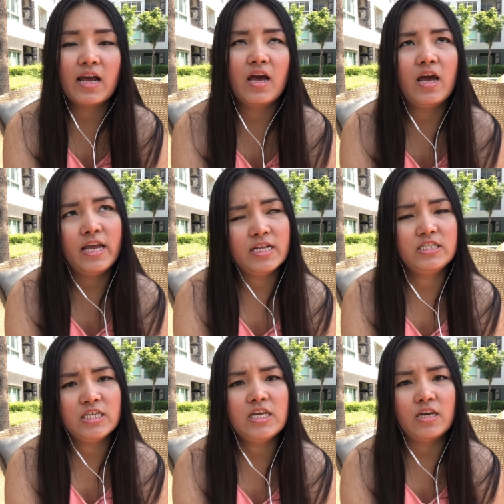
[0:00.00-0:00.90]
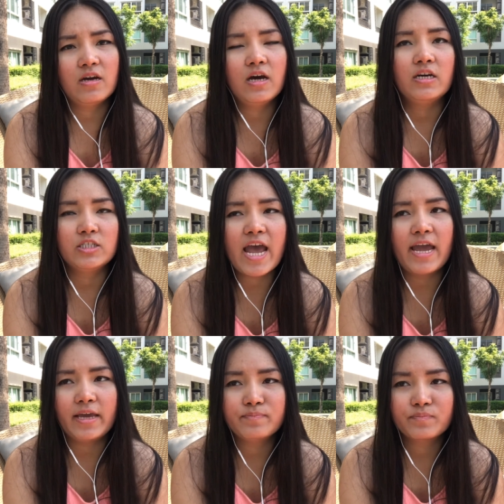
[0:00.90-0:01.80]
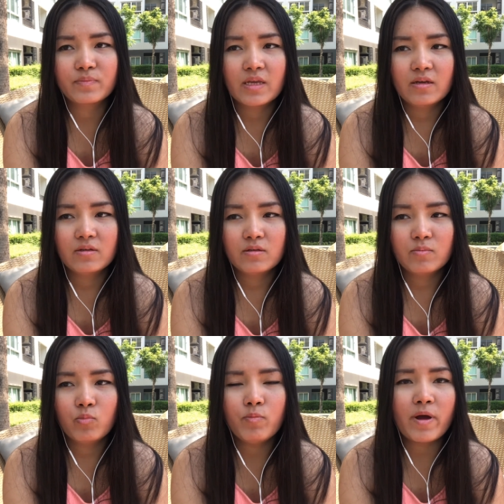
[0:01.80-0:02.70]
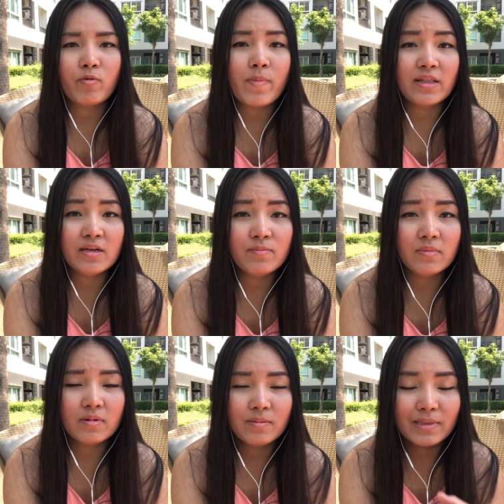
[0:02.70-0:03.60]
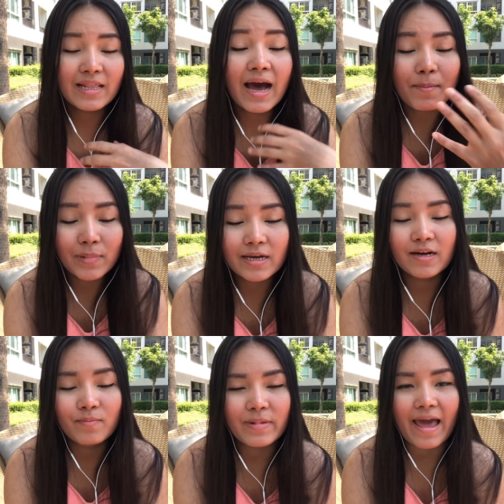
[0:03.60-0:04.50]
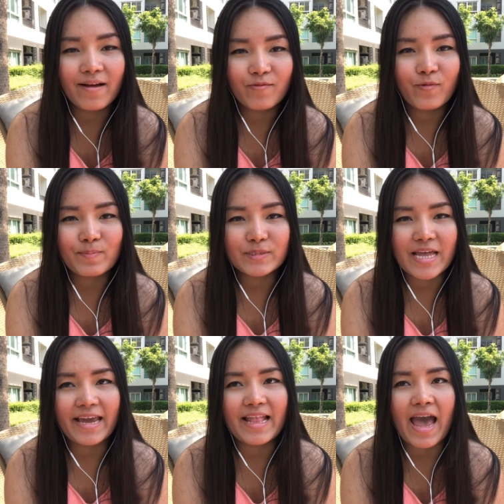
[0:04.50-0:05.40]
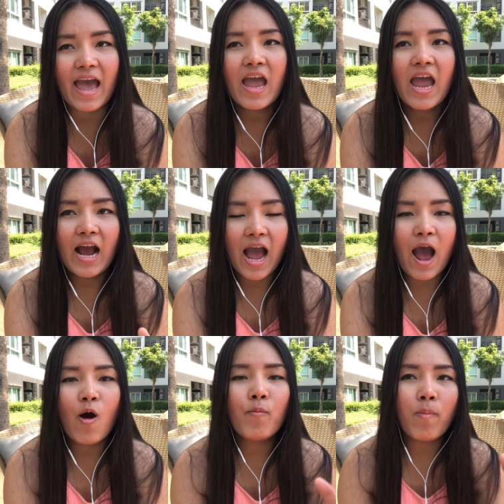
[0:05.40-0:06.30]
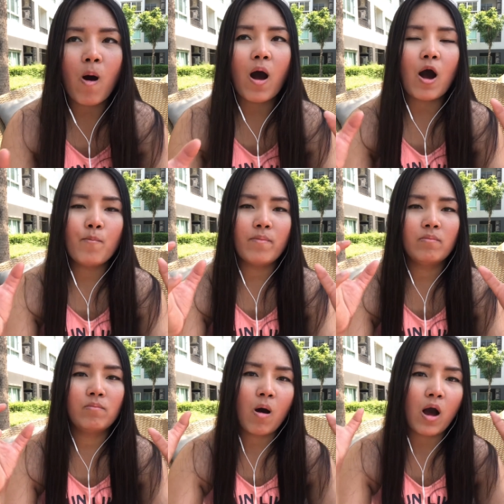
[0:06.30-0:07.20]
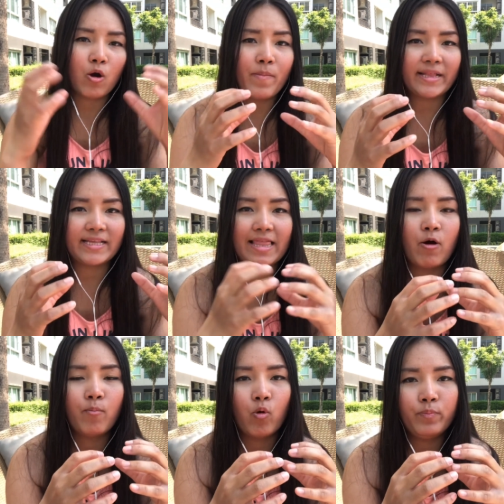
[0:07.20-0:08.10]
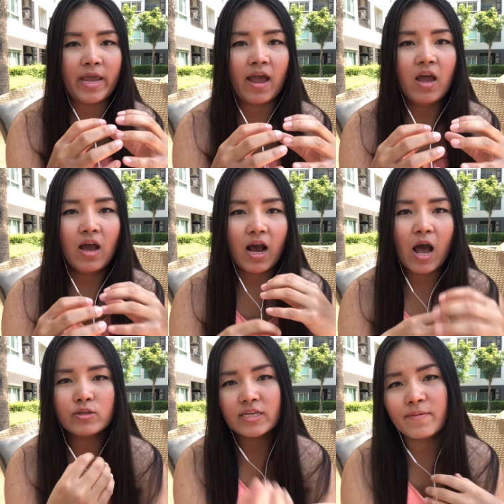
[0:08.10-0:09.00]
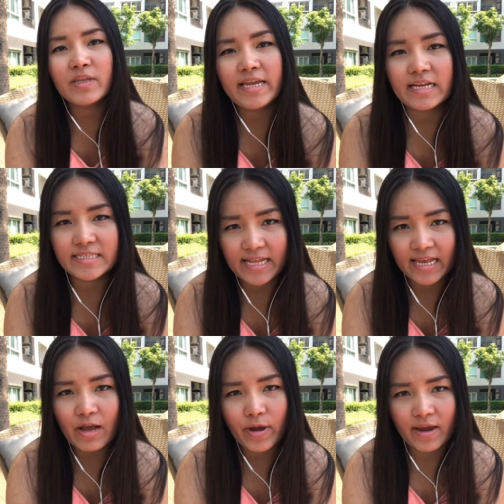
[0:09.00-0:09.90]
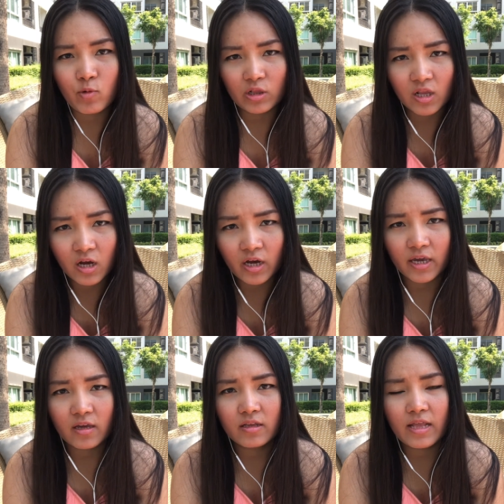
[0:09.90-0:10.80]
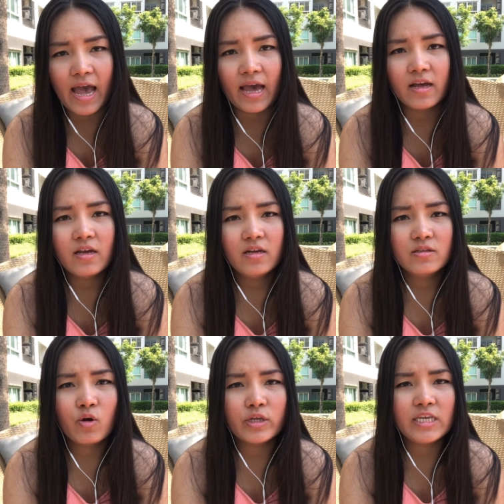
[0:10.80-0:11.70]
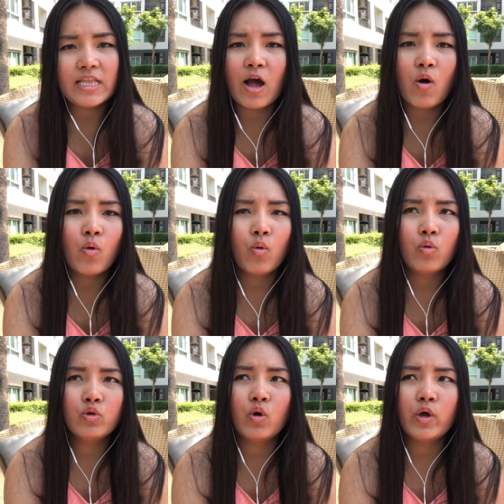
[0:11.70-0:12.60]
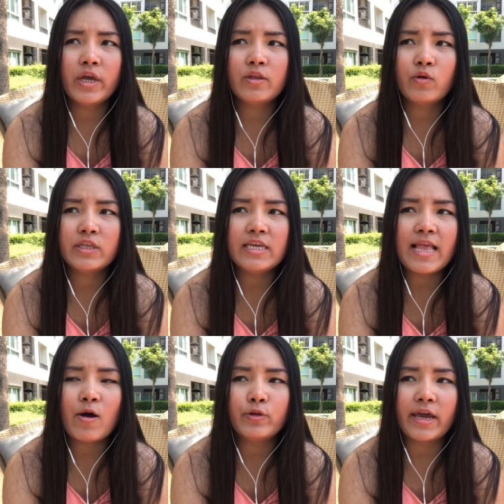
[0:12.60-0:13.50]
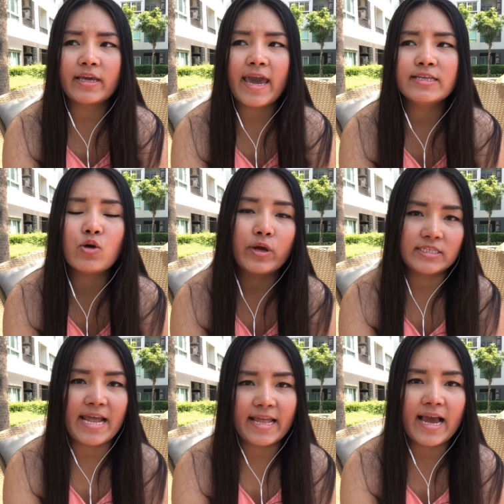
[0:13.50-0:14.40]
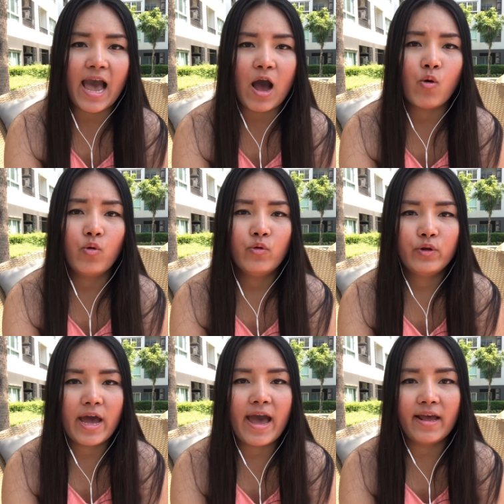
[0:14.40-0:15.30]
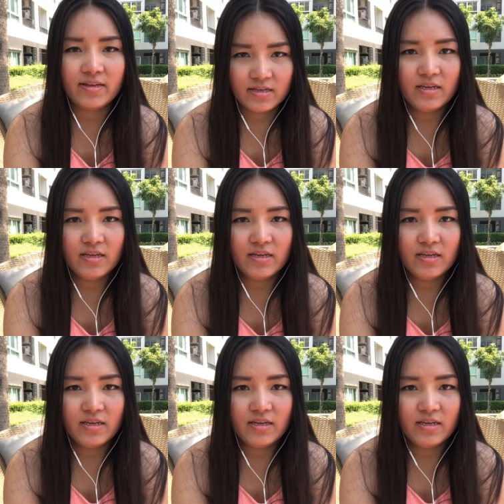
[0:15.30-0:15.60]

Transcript: อ่าเอเนจีเออใช่พูดไปพูดมาลืมเริ่มลืมและเว็บไซต์นะคะเขาพอเขาพอเขาแมทกับเราปุ๊บเนี่ยเขาจะดำเนินเอกสารให้เราเองหมดเลยนะคะโดยที่เราโดยโดยที่เราเนี่ยแค่ส่งเอกสารให้เขานะคะ